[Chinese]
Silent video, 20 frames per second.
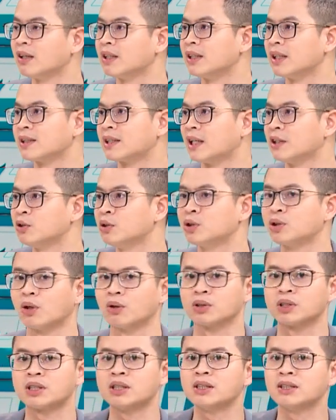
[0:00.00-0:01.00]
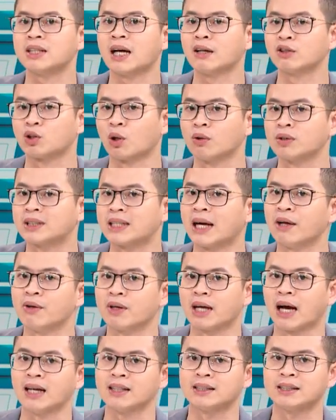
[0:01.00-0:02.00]
你的程序走，事实上从三月
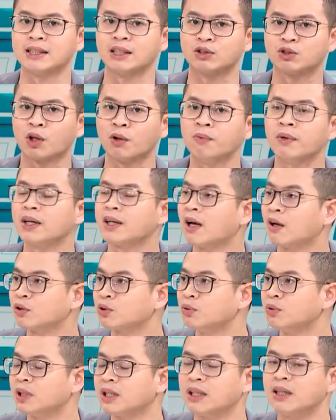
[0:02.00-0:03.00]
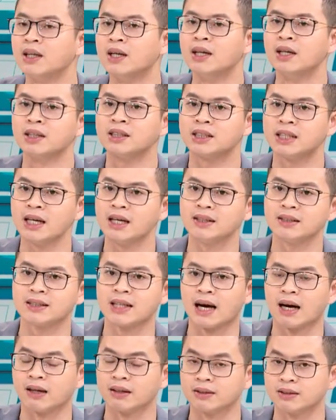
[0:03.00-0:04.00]
开始也充分告诉你，县
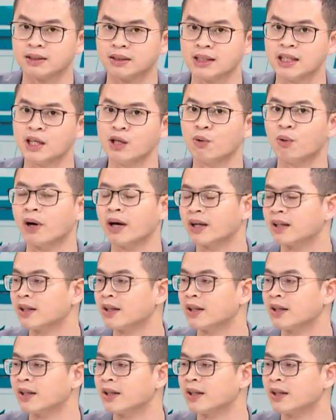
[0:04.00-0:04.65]
长、立委